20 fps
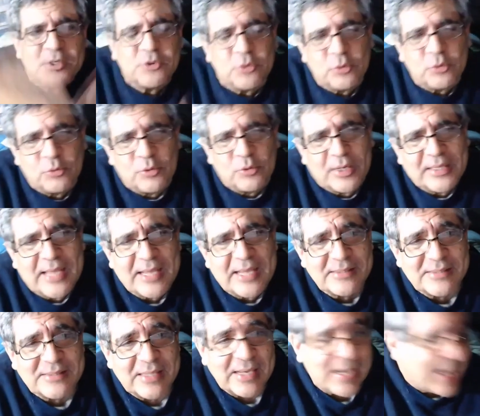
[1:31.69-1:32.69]
estrutura
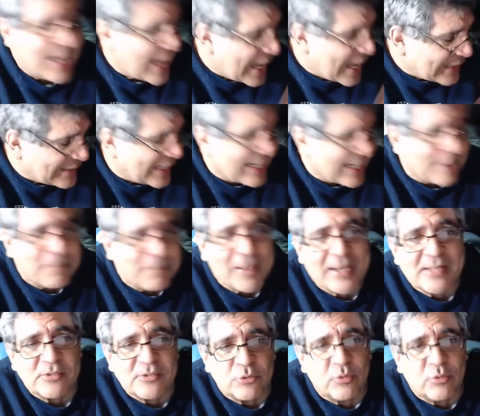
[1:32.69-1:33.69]
dessa, até que
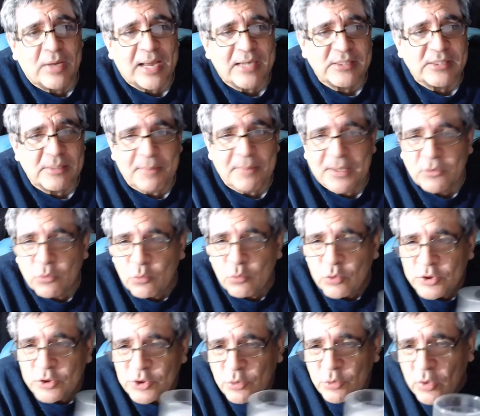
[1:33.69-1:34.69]
aparece um cara chamado
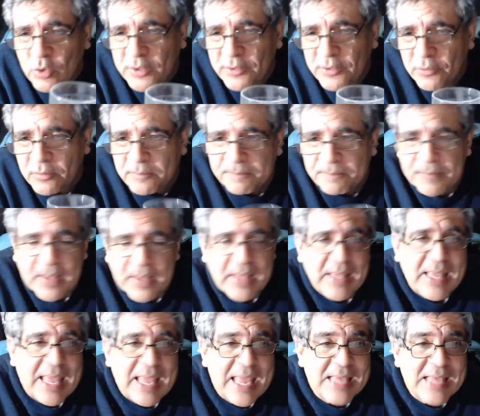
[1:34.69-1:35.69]
Kurt Gödel.
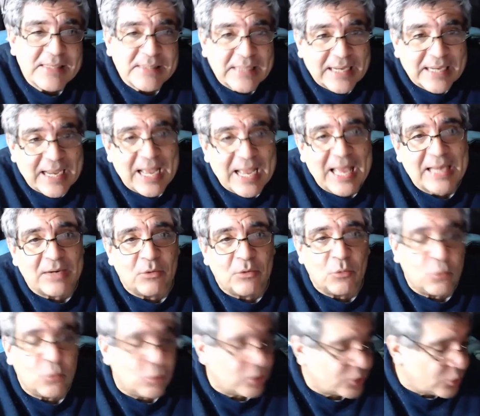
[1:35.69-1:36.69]
Esse cara,
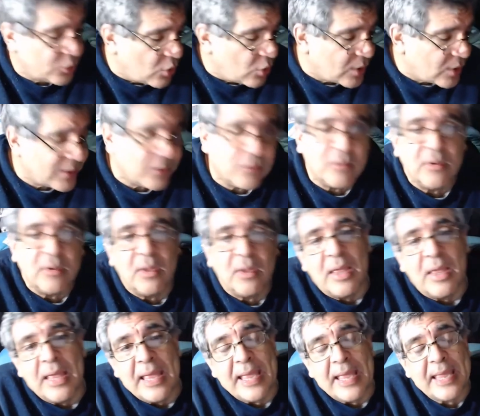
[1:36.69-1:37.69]
o Kurt Gödel,
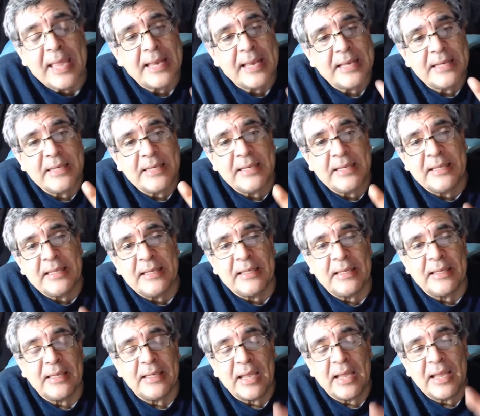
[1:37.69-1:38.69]

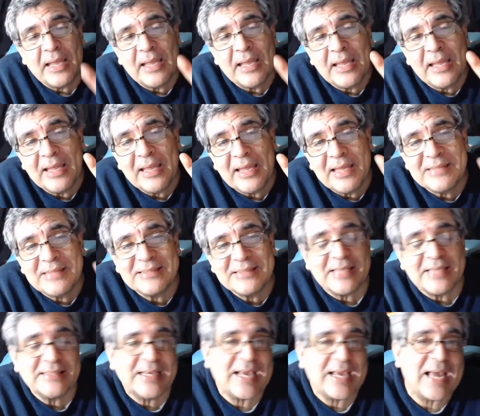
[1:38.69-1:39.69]
ele
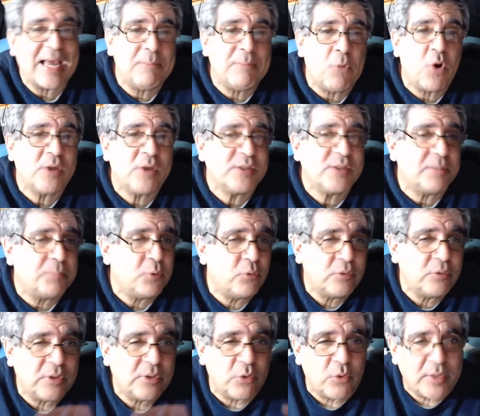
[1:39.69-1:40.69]
esse, esse cara mostra por
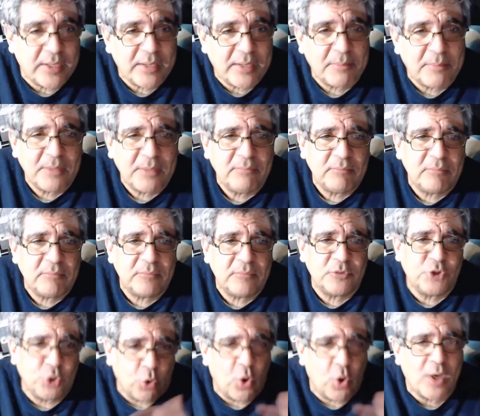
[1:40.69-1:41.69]
um teorema
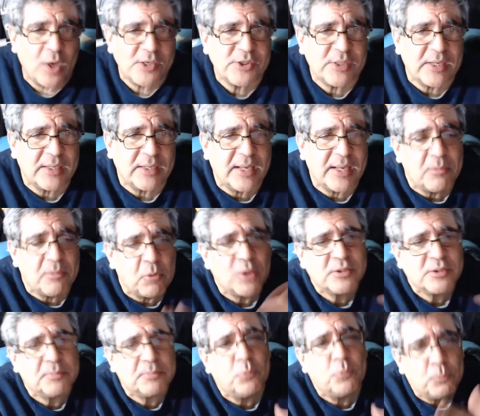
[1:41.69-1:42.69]
de lógica, né? Ele
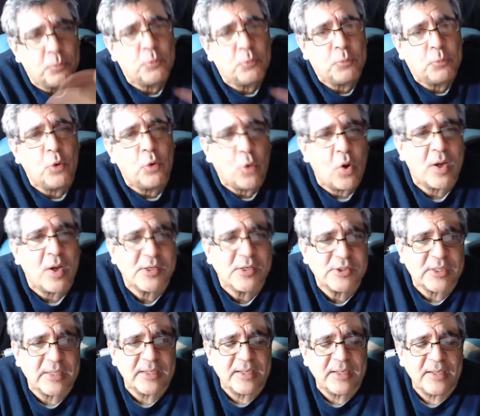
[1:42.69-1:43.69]
mostra por, por, por
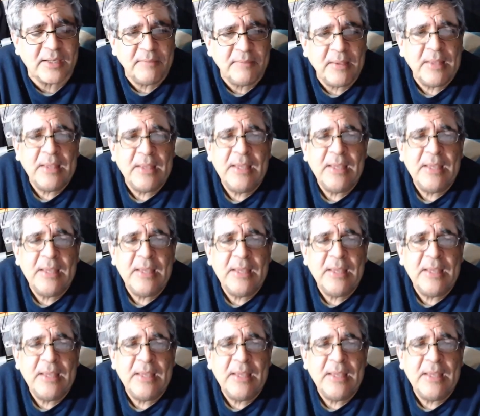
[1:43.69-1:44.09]
lógica, né?